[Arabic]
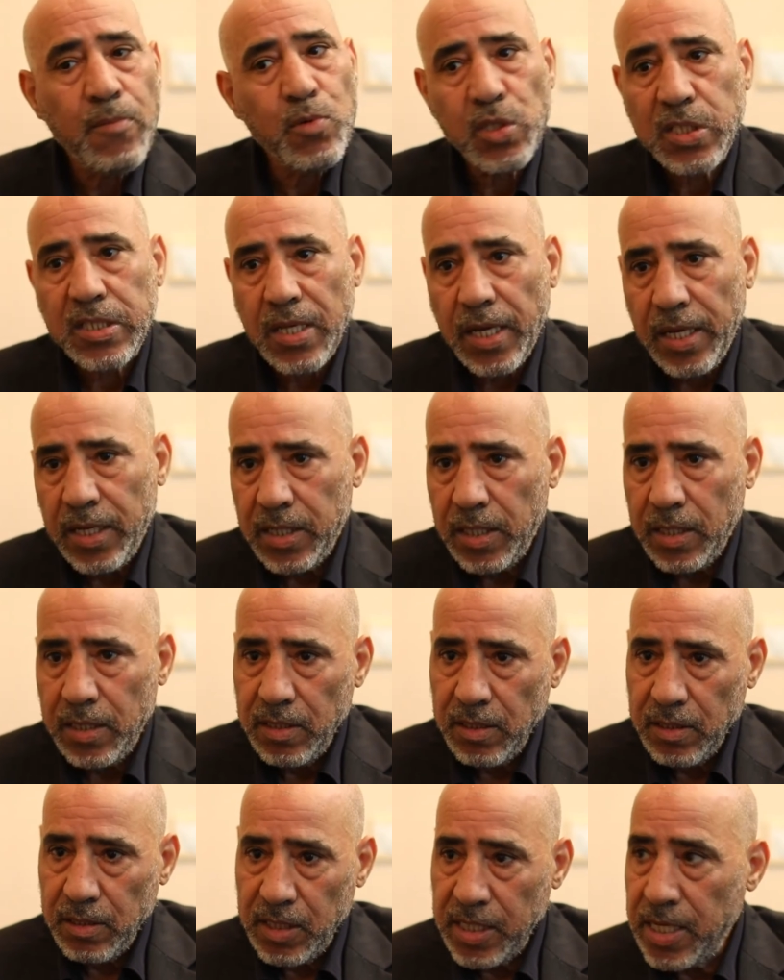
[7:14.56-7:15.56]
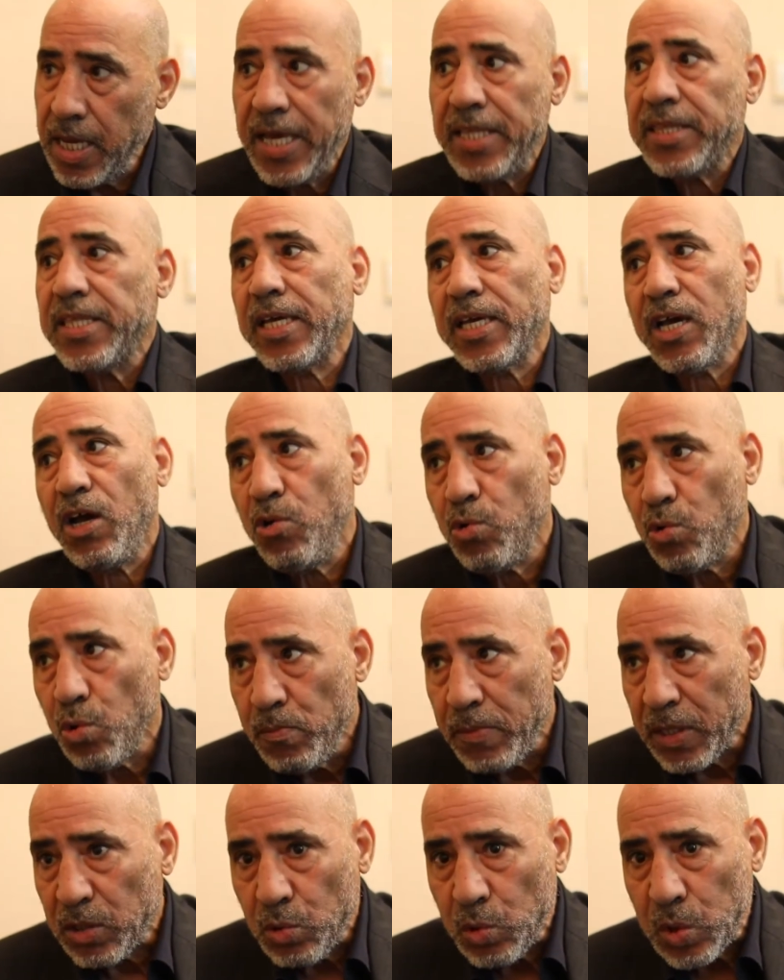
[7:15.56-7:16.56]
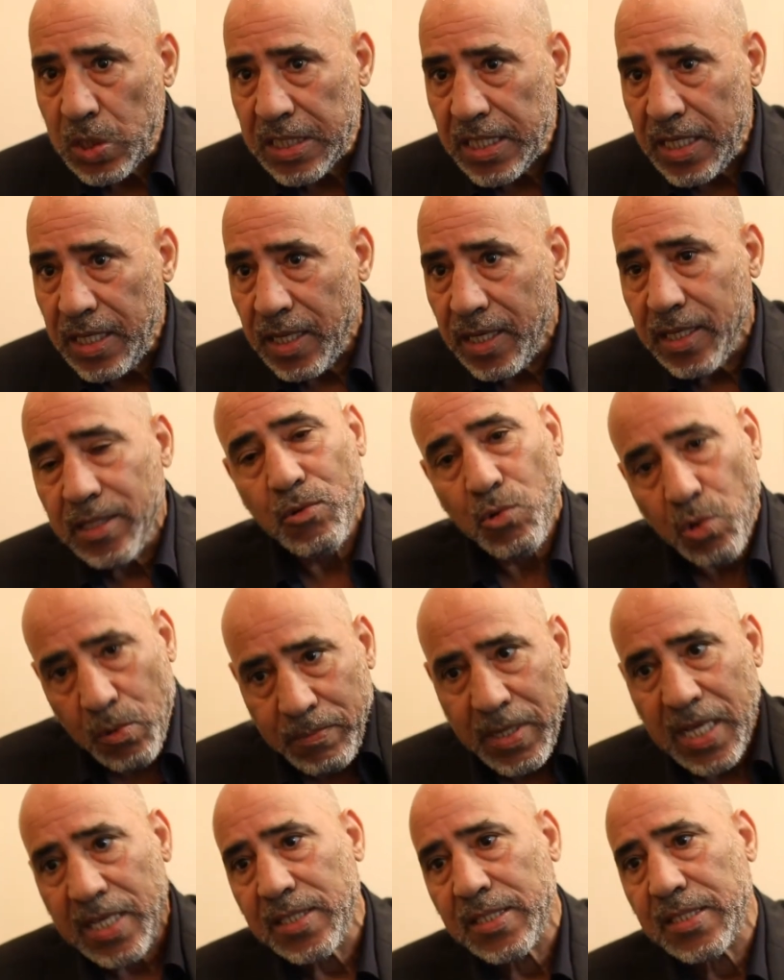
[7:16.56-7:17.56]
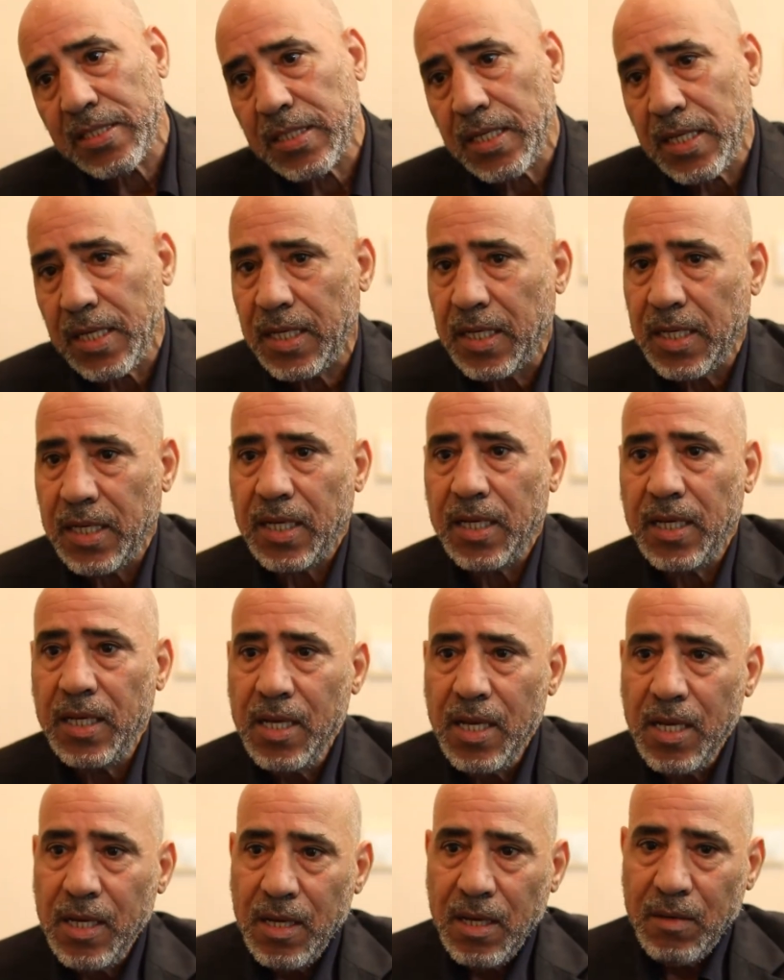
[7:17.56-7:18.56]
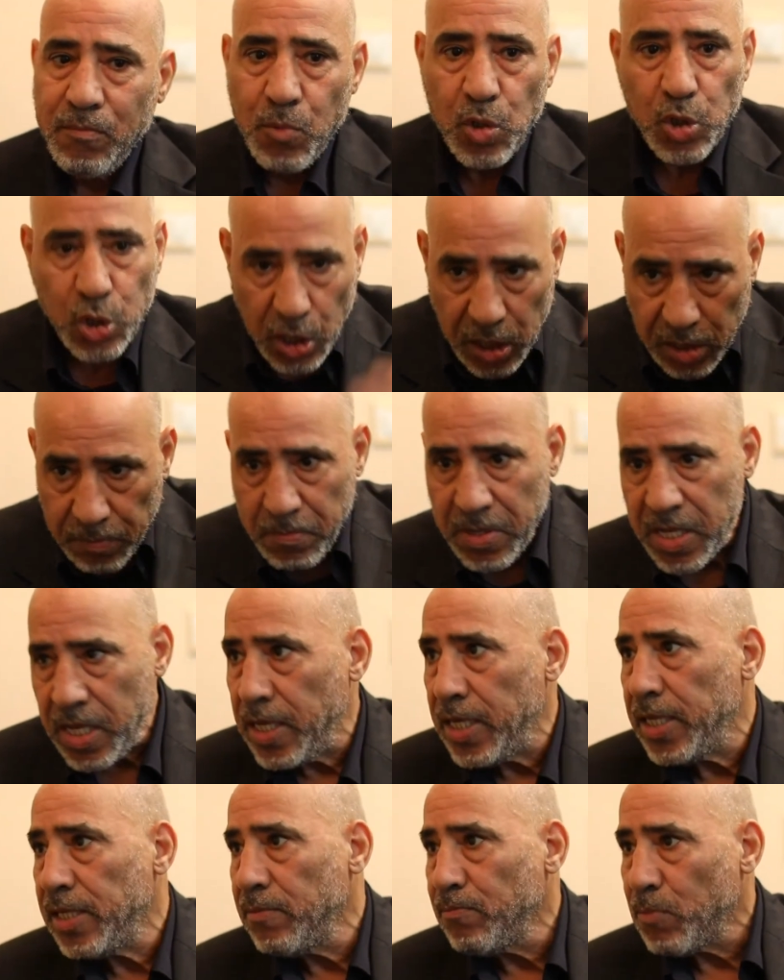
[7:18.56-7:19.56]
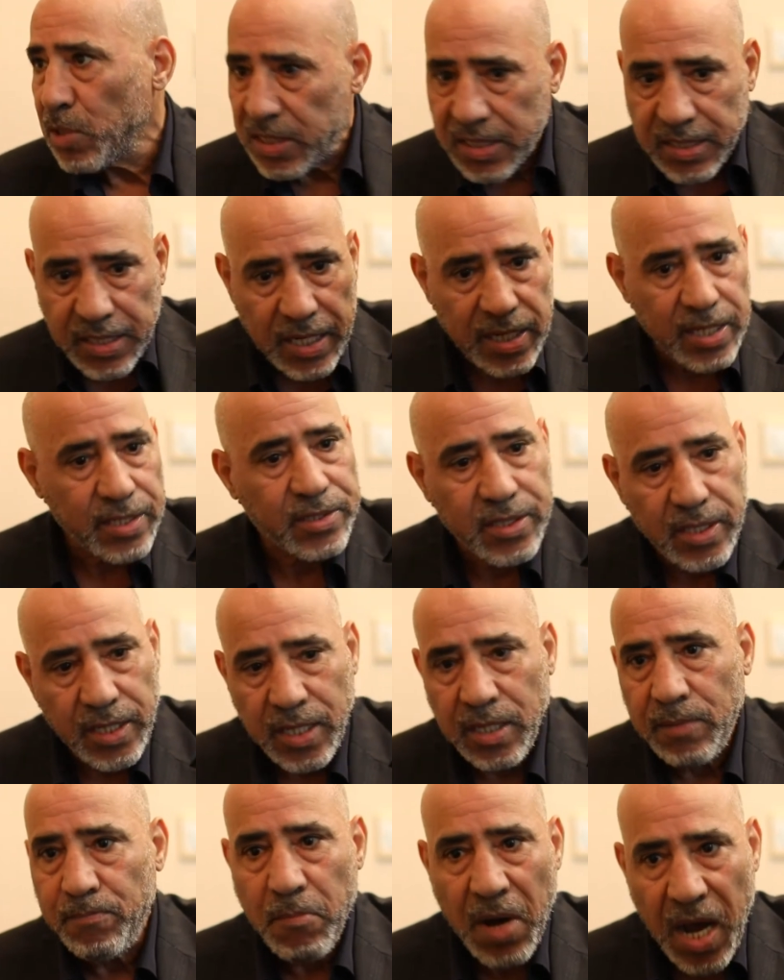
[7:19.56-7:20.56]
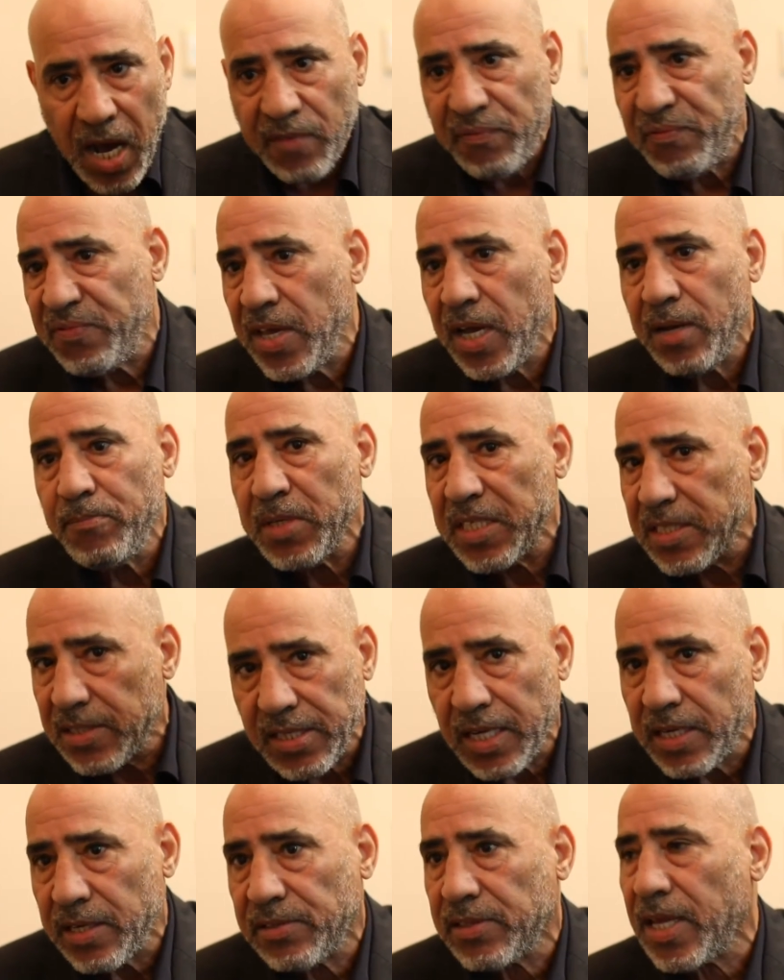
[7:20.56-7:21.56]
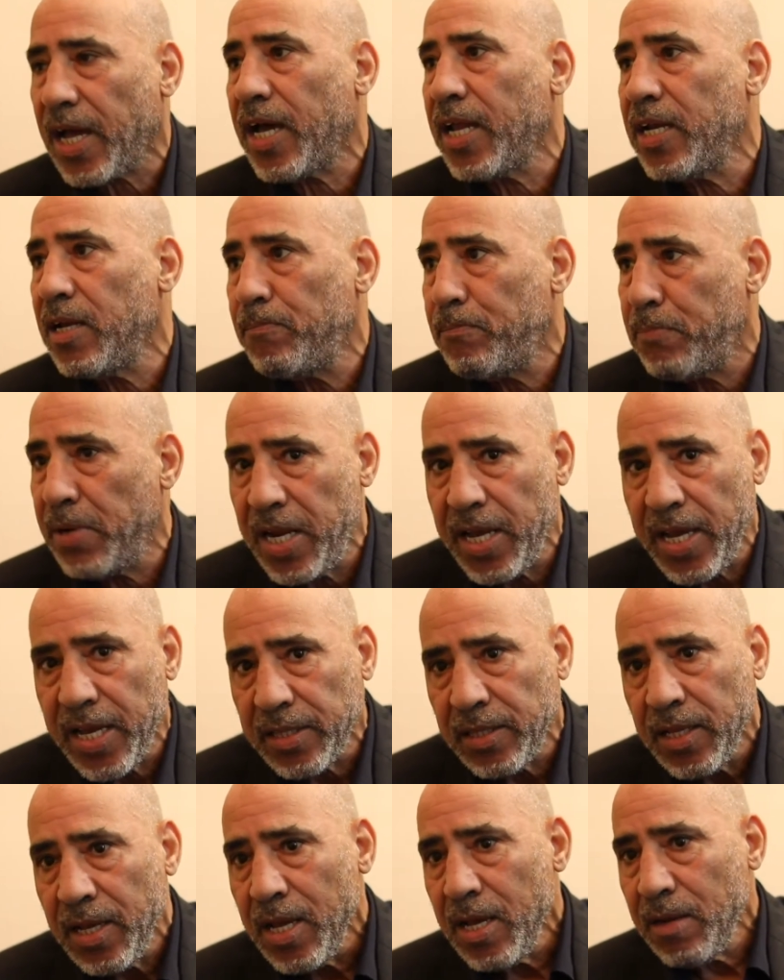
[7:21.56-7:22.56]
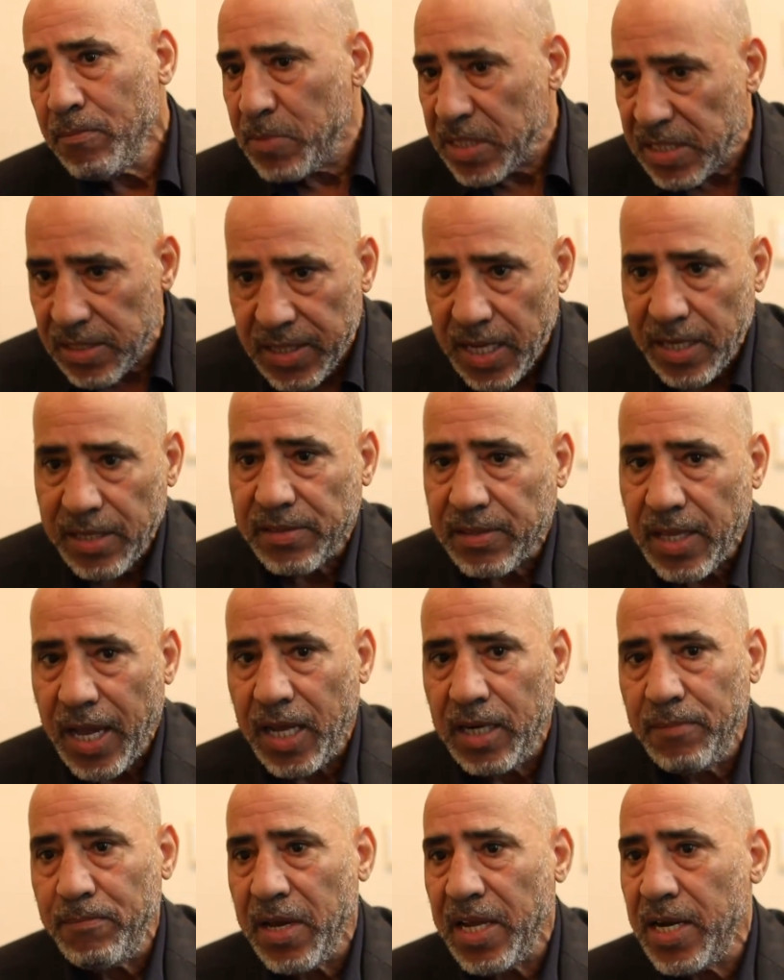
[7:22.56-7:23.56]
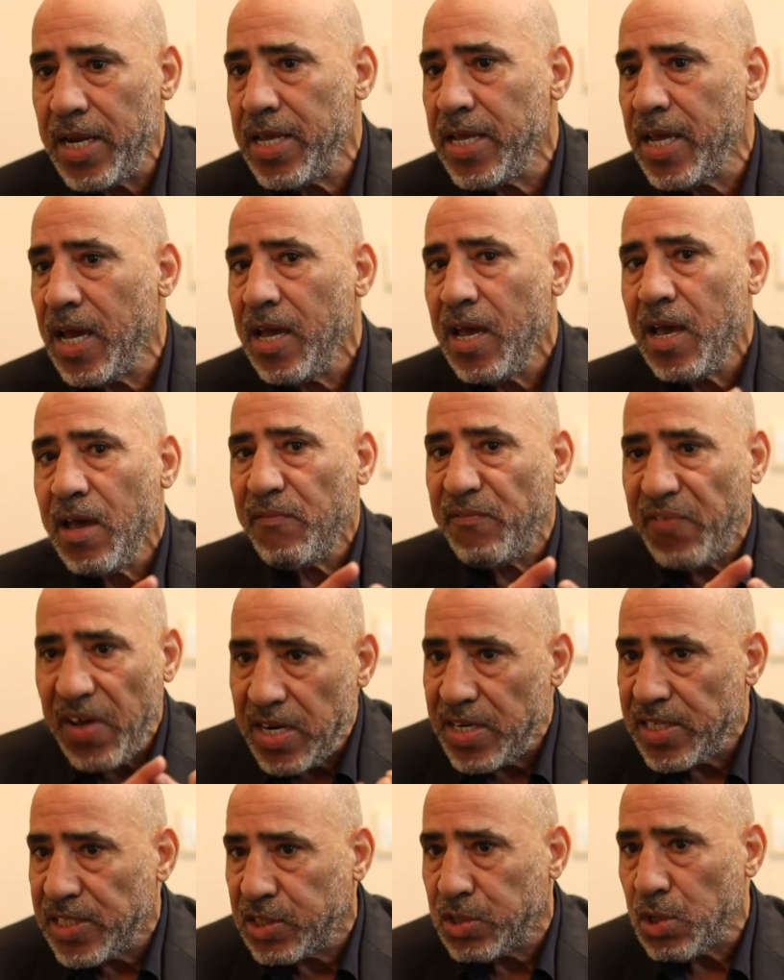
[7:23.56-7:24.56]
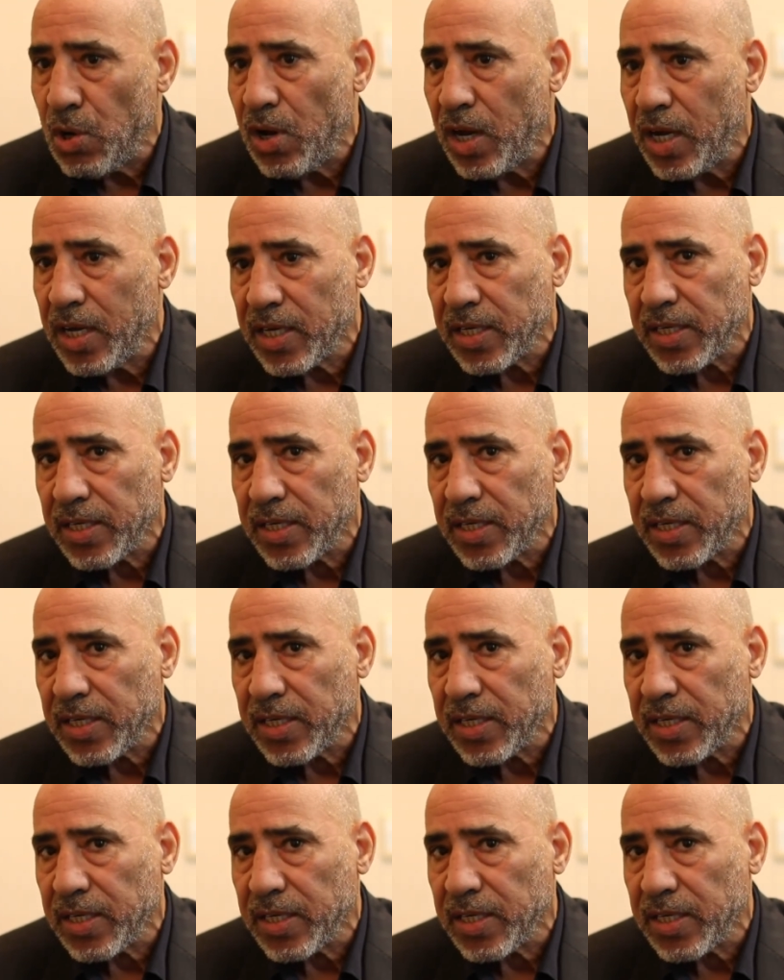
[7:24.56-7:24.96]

مستحيل هي هذيك حكومة تونسية هذوكم ناس آه، مجرمين متسلطين مافيا متسلطة على البلاد متسلطة على المالية فلسوها